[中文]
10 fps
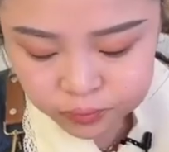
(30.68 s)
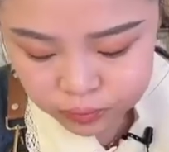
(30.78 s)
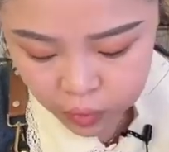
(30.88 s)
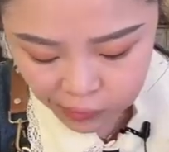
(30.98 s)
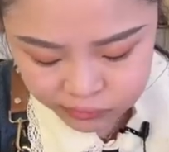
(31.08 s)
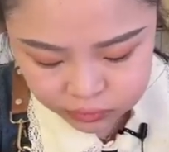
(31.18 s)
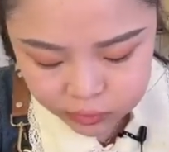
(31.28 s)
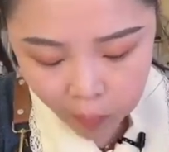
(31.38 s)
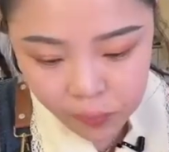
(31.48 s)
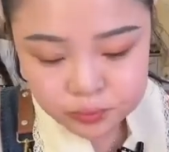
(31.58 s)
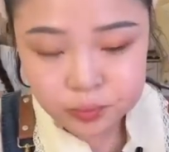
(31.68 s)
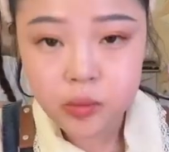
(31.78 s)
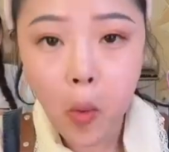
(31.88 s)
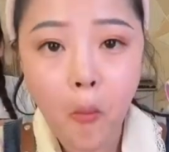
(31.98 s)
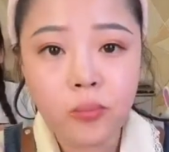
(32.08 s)
满混合给大
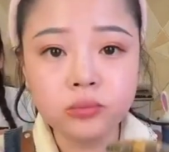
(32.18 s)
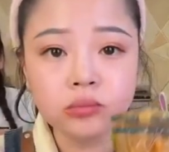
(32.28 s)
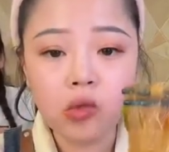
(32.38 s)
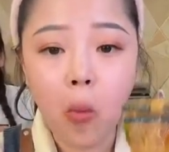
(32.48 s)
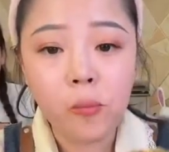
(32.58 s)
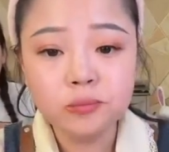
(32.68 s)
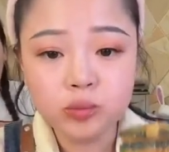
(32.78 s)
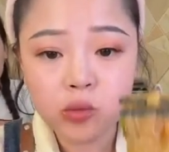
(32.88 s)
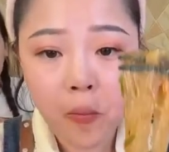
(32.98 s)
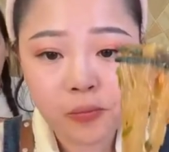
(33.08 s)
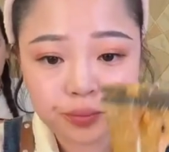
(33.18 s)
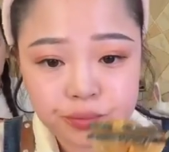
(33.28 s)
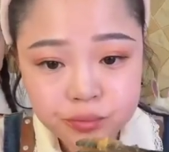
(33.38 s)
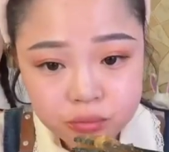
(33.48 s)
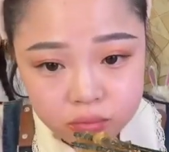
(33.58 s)
家搞。嗯。而且免
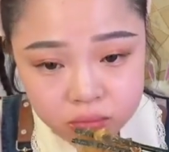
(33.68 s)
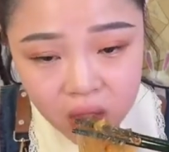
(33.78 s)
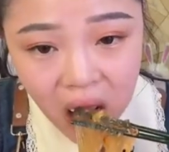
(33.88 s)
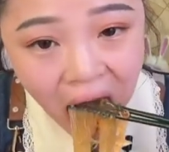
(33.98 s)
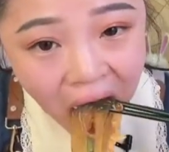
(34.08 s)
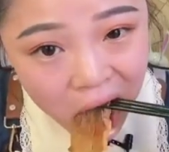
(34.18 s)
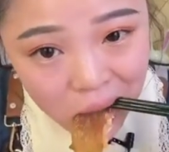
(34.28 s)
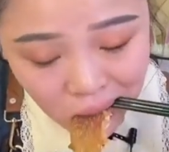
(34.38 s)
剥壳，不脏手，